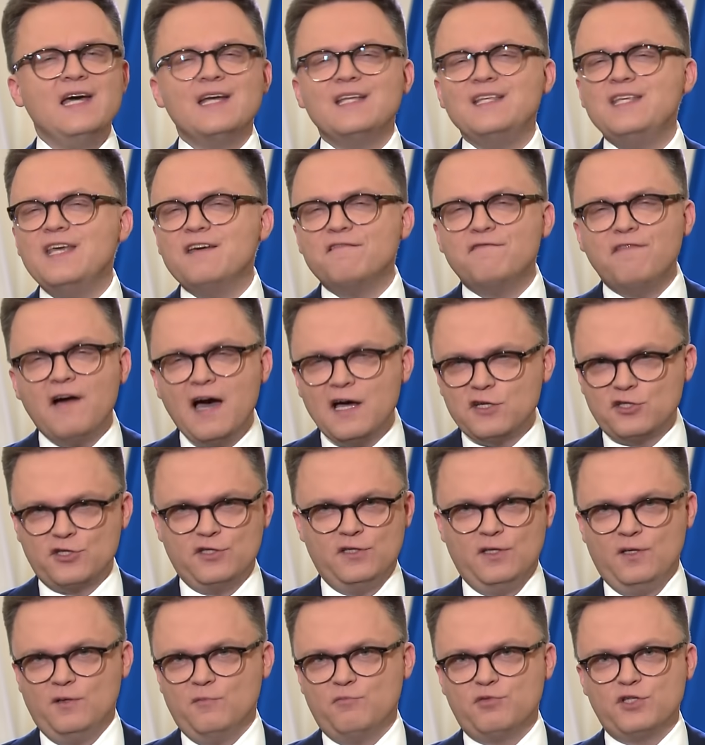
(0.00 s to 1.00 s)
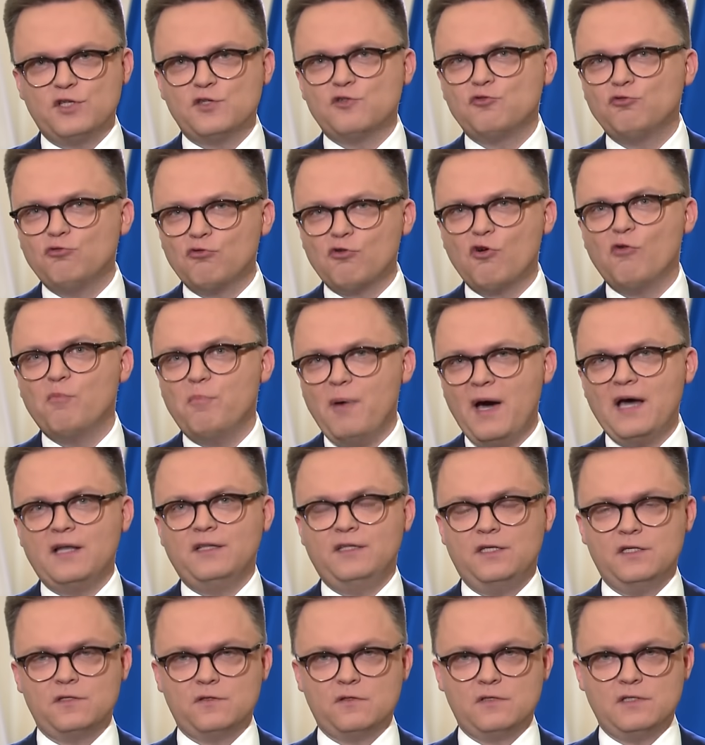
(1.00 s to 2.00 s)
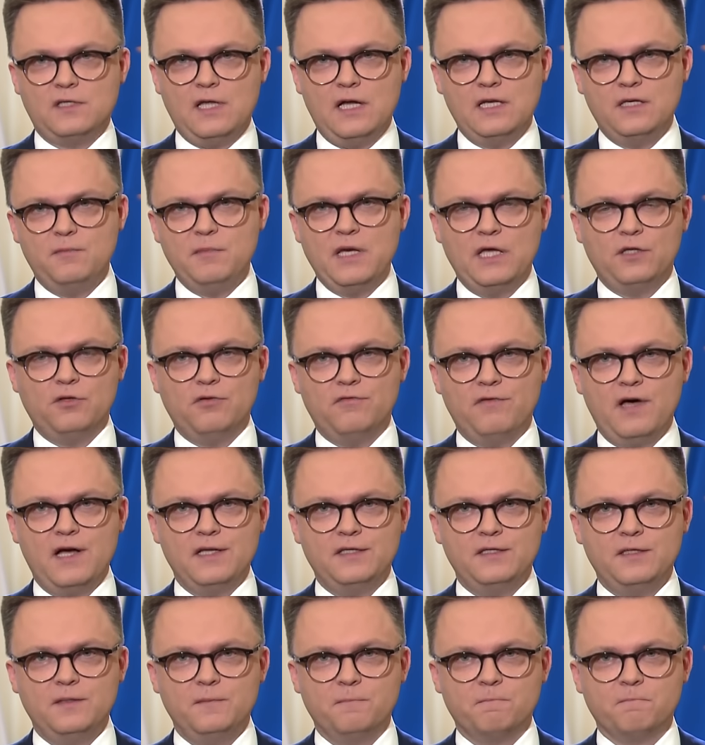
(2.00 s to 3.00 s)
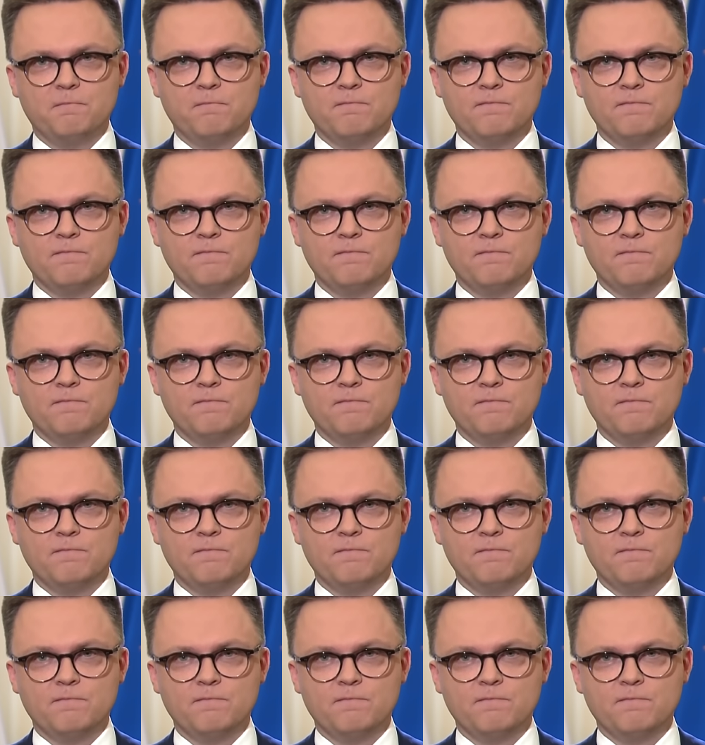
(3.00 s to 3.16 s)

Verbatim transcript: nieważne przez którą partię zostali mianowani.